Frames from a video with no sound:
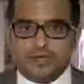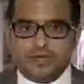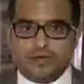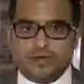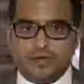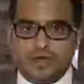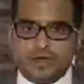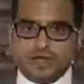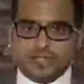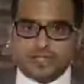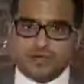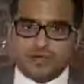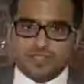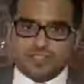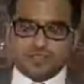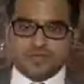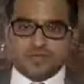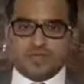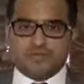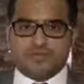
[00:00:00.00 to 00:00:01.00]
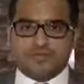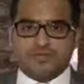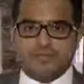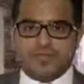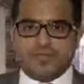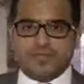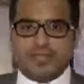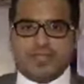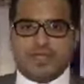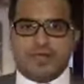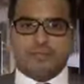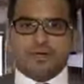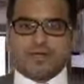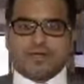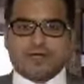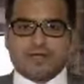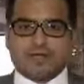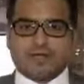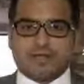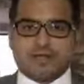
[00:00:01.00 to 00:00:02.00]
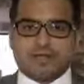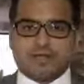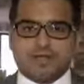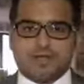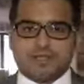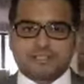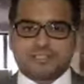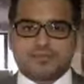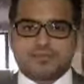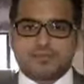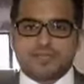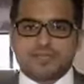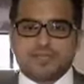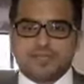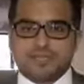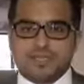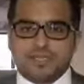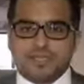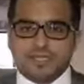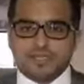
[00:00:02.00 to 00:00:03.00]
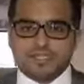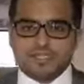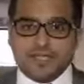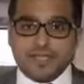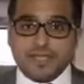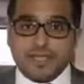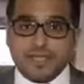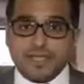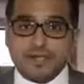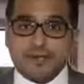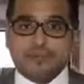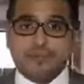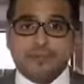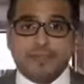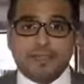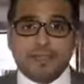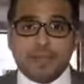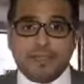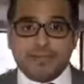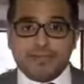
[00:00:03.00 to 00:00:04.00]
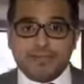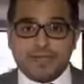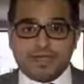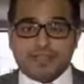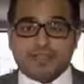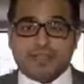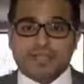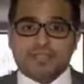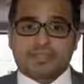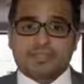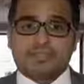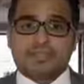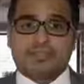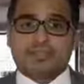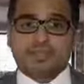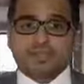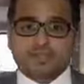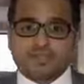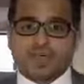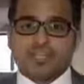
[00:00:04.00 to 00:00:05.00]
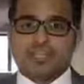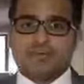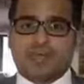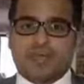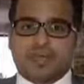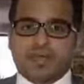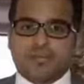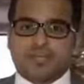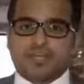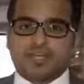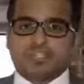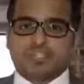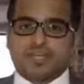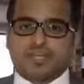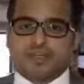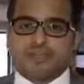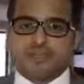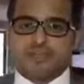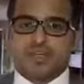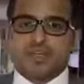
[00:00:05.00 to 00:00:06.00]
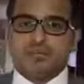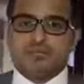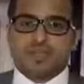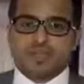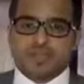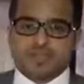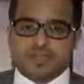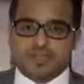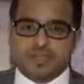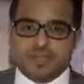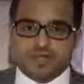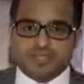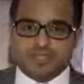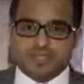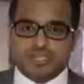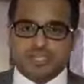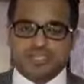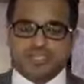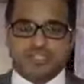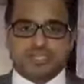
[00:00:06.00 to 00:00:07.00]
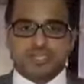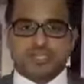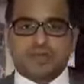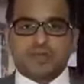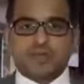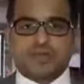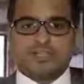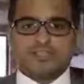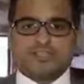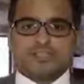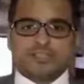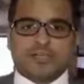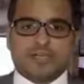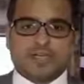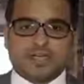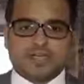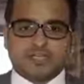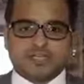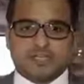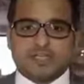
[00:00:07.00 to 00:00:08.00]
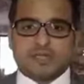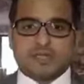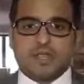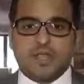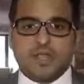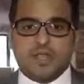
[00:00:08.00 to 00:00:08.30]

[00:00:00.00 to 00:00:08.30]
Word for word: نحن الآن نتواجد هنا في المقر الخاص بسكن بعثة ضيوف خادم الحرمين الشريفين من حجاج دولة قطر